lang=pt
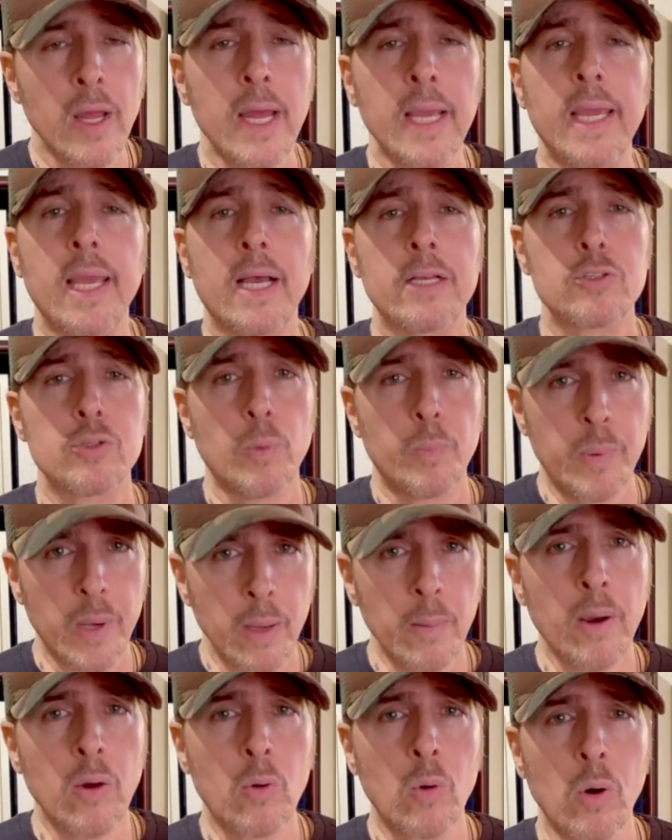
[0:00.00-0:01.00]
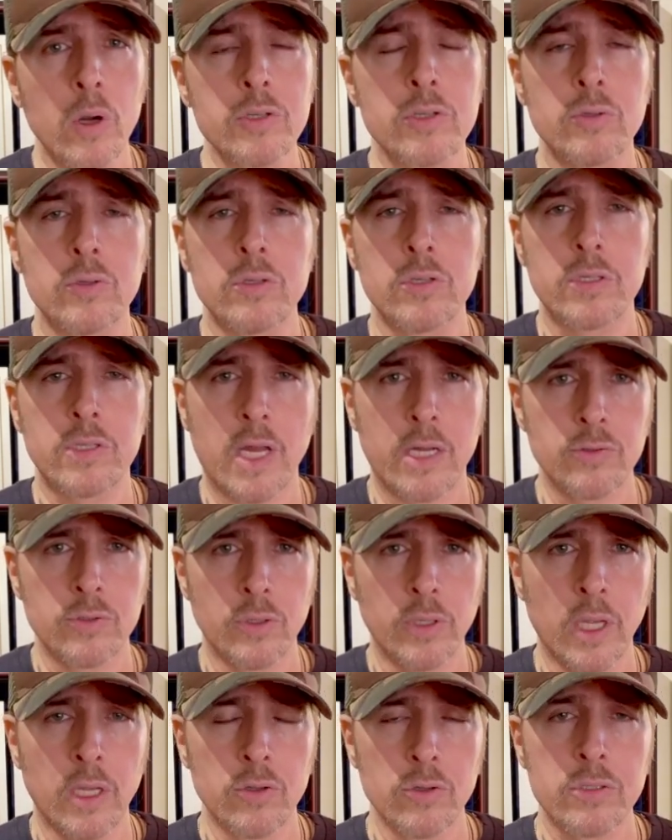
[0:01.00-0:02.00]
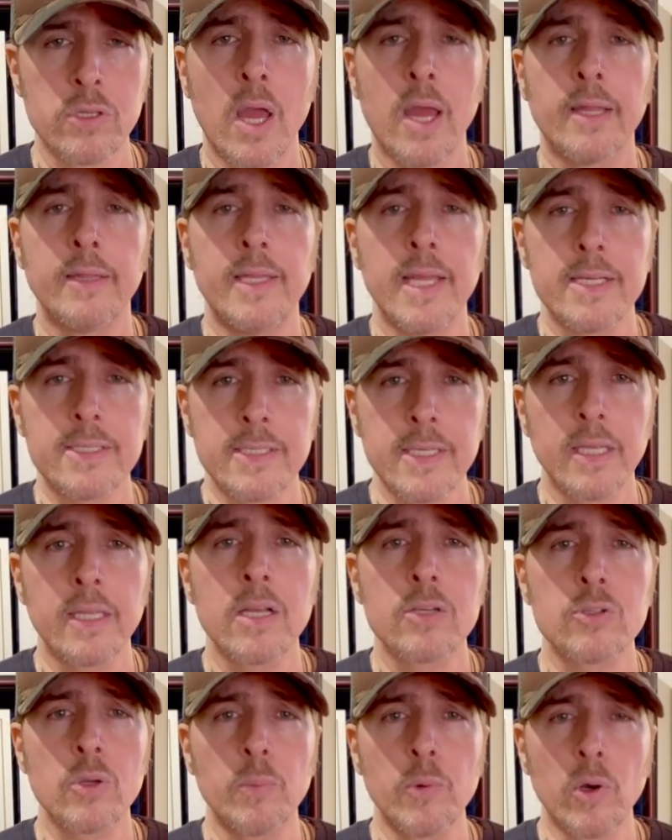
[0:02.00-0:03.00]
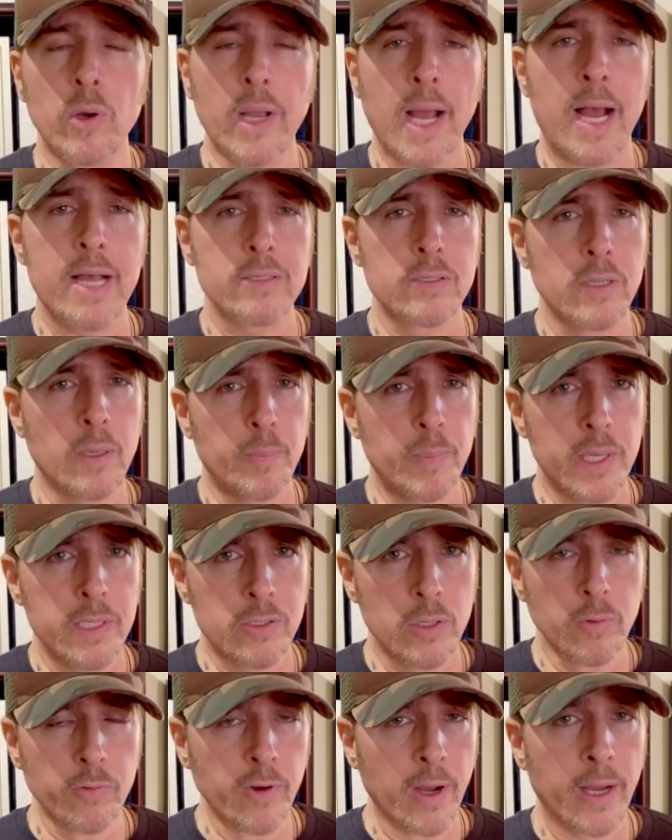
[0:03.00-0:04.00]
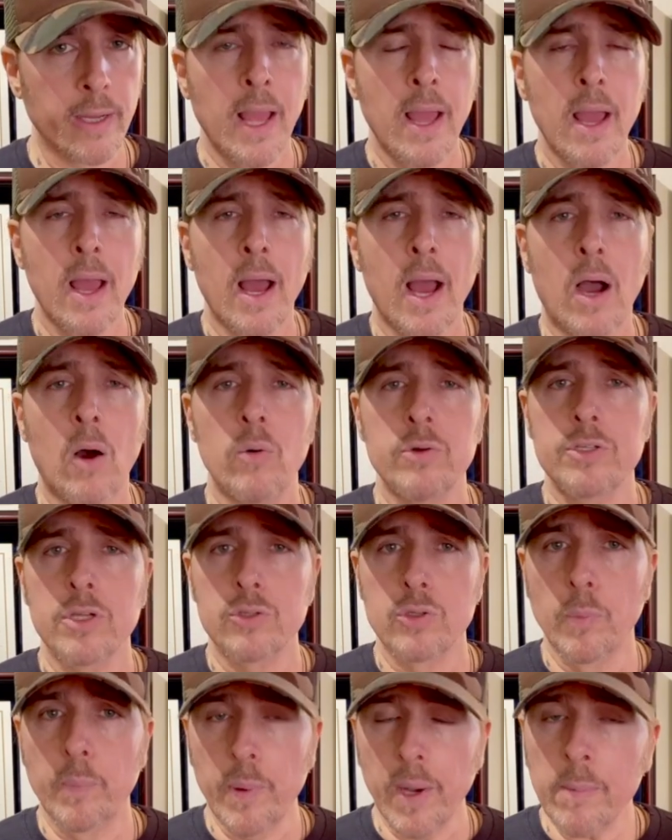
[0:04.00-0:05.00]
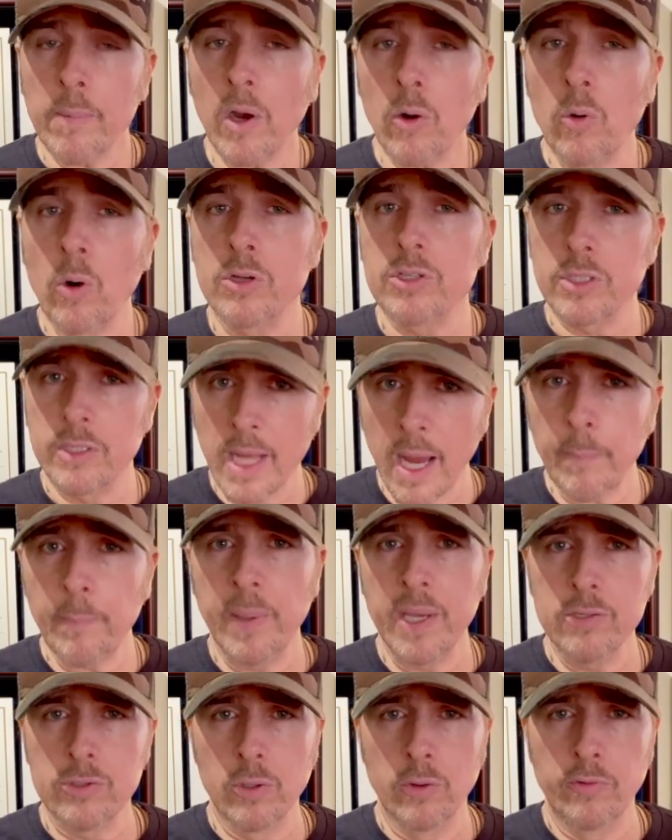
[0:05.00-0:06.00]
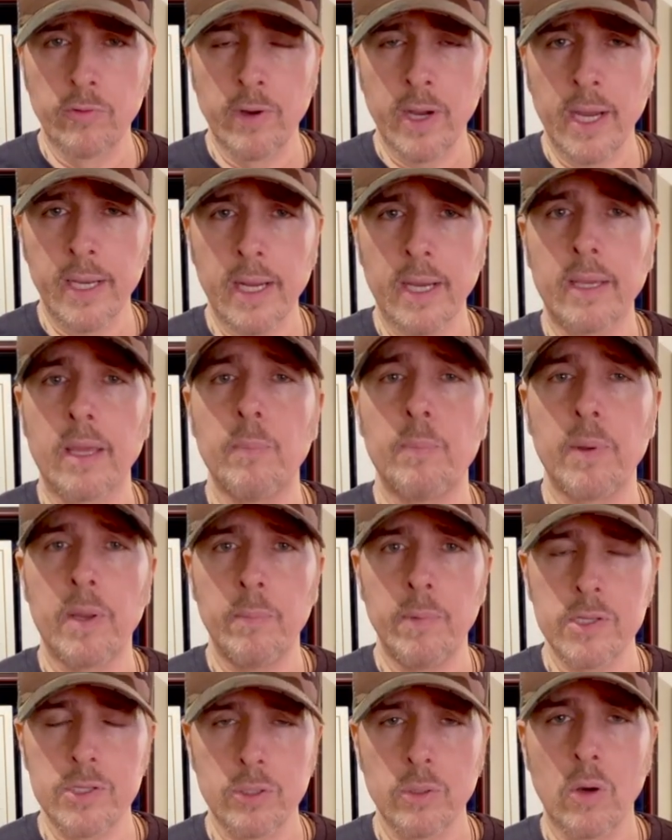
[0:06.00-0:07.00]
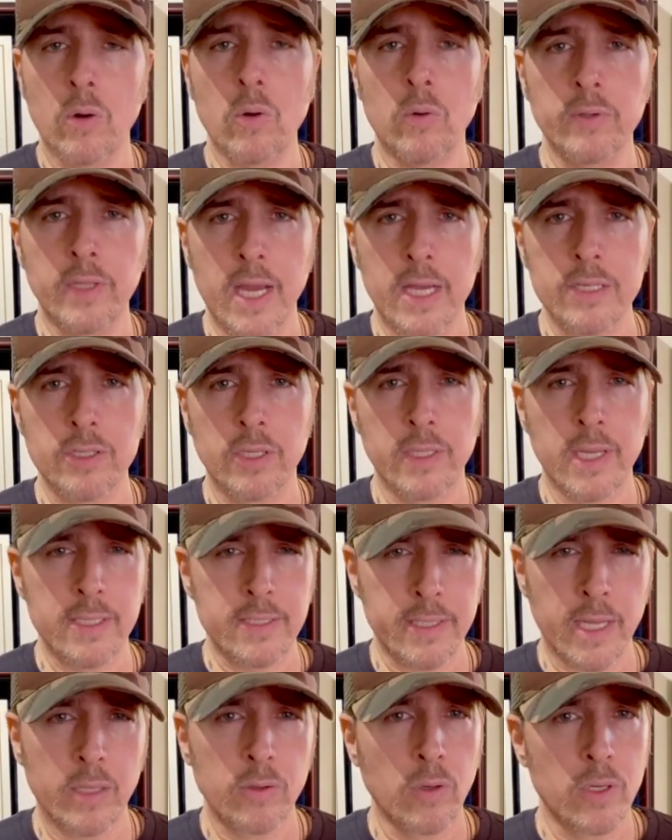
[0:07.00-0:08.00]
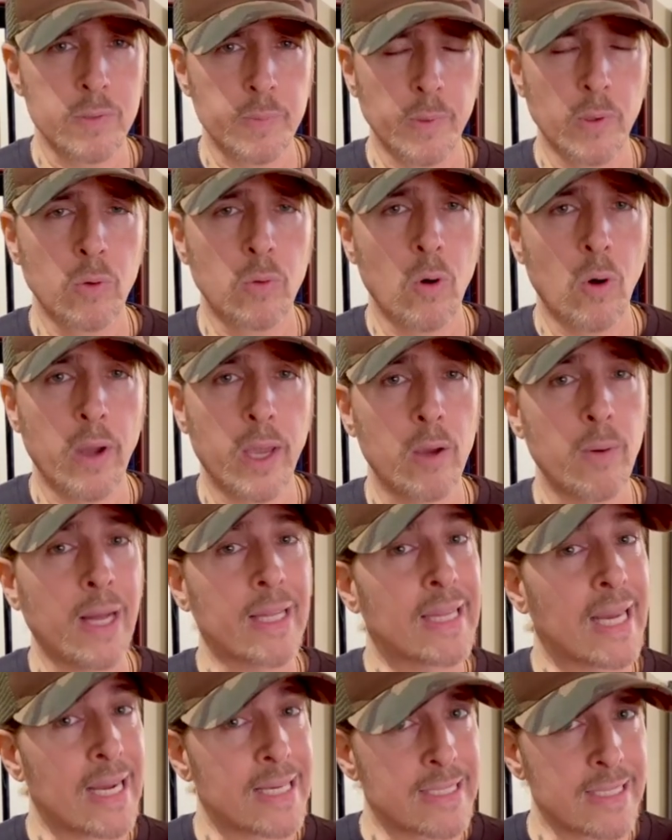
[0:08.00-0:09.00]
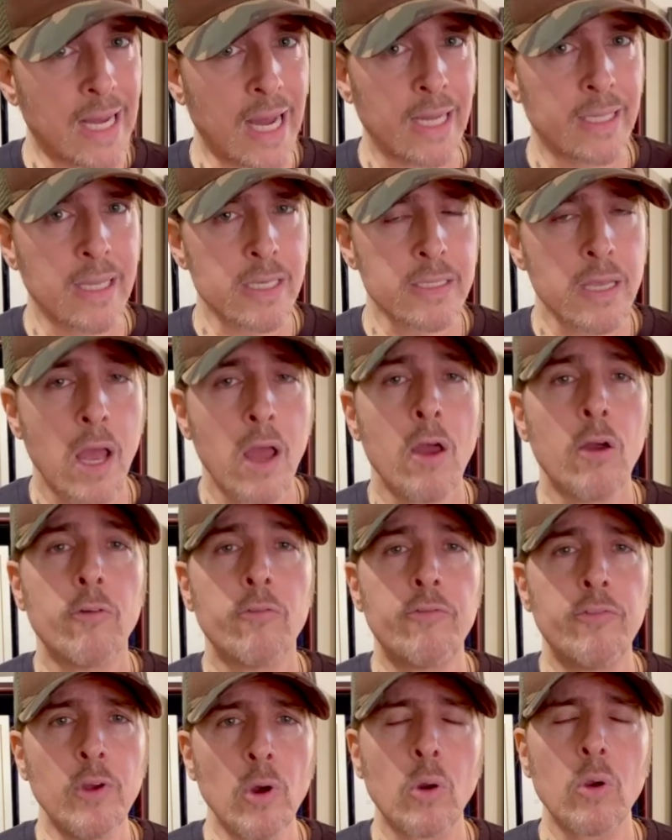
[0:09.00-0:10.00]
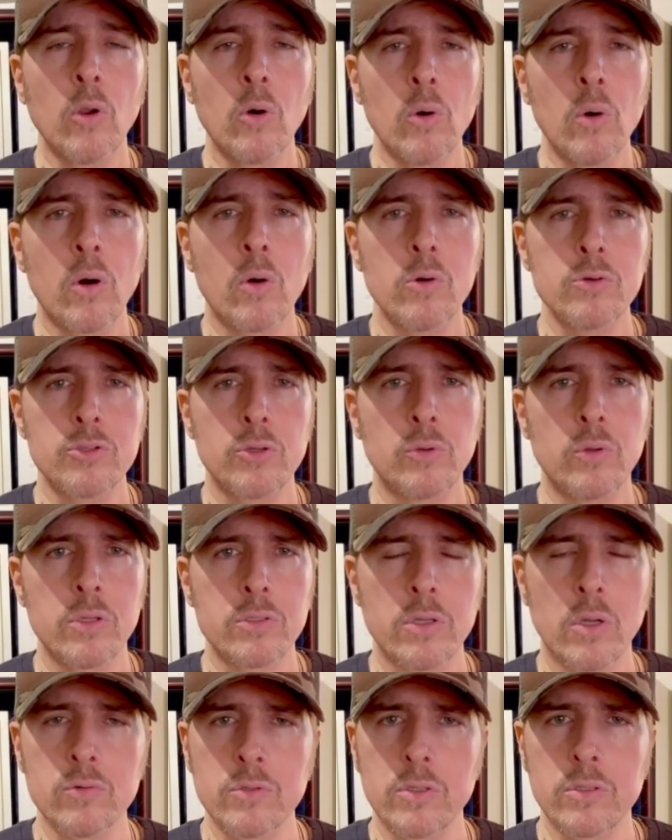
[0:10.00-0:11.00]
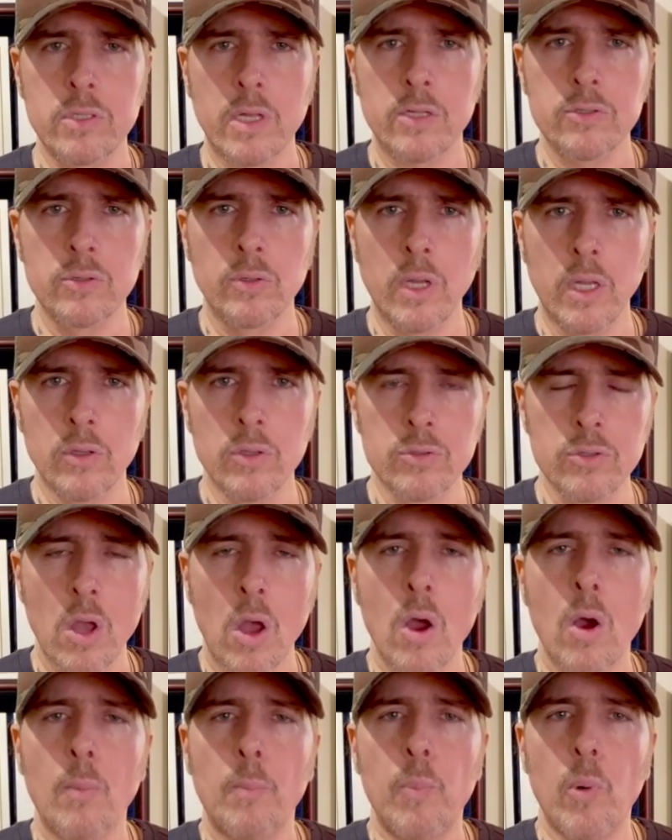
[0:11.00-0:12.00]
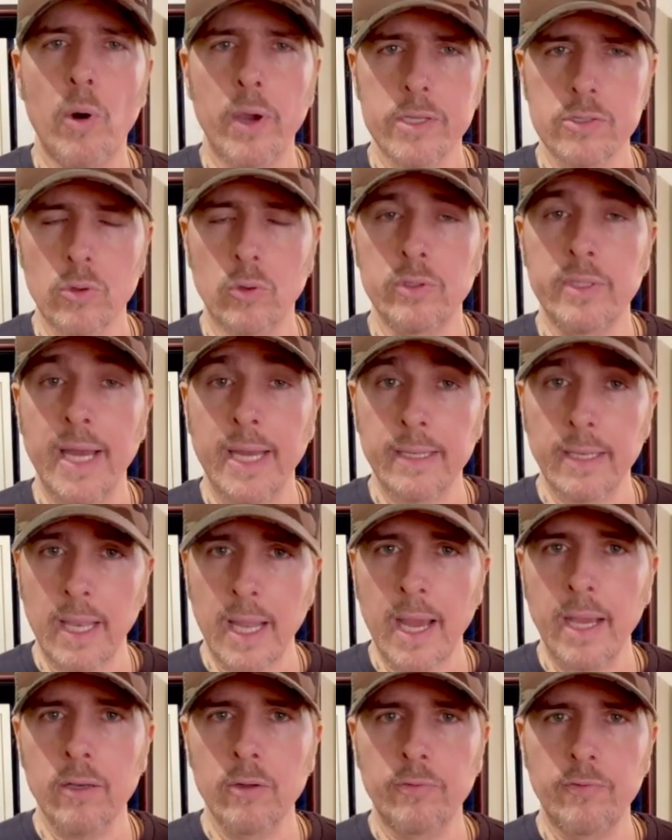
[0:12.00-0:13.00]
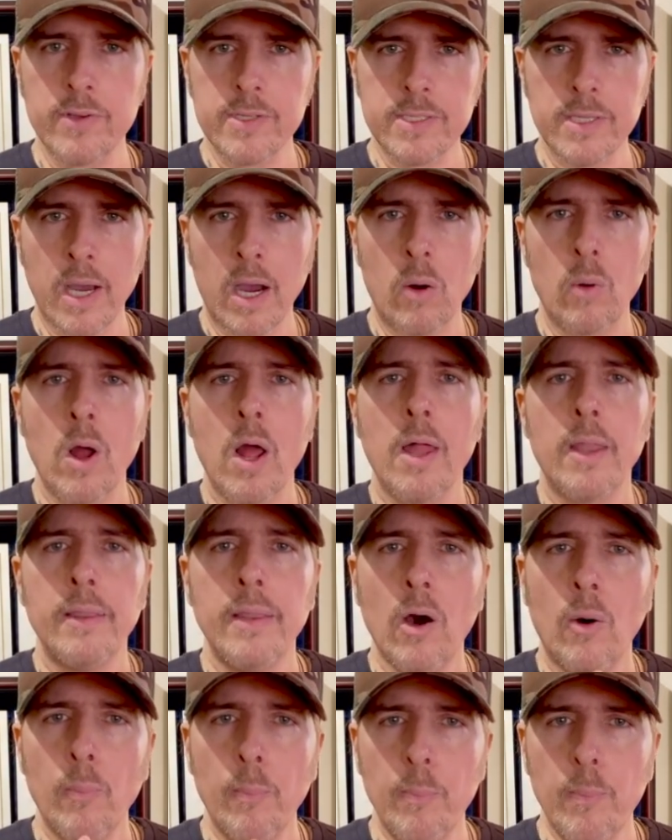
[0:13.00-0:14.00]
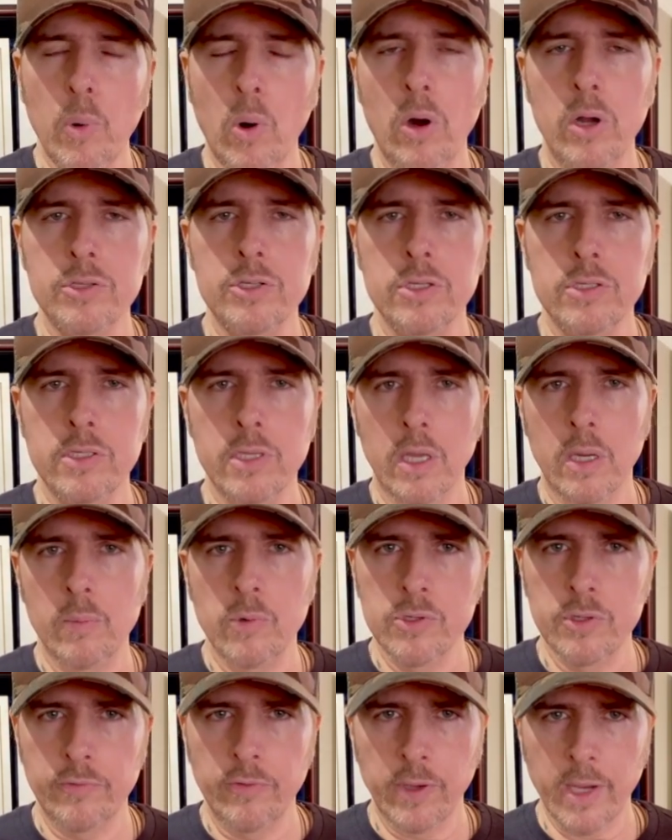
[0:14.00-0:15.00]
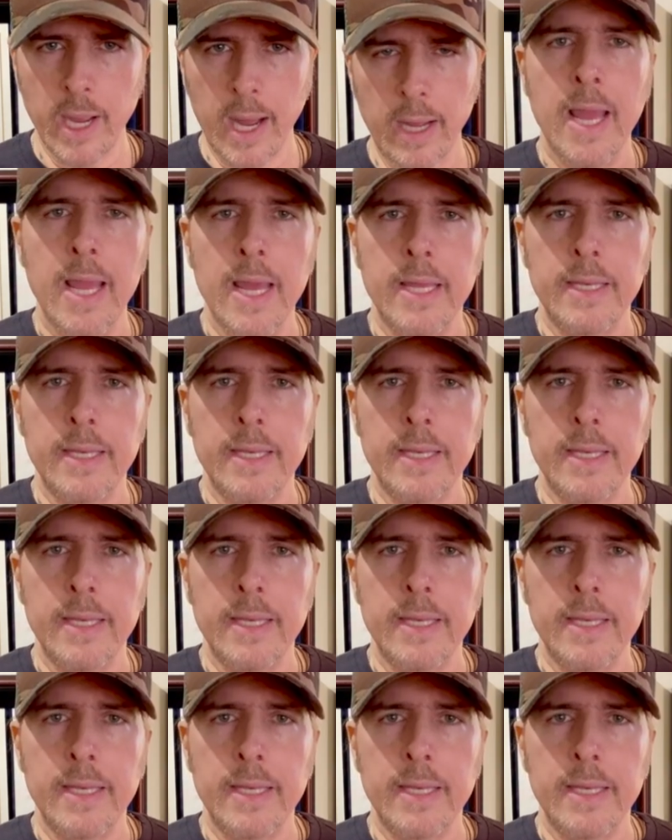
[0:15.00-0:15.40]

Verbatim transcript: que a Suprema Corte dos Estados Unidos decida sobre o caso da Pensilvânia, onde a Suprema Corte da Pensilvânia, que permitiu a contagem das cédulas pelo correio atrasadas, violou a Constituição dos Estados Unidos, pois o deadline oficial não pode ser modificado.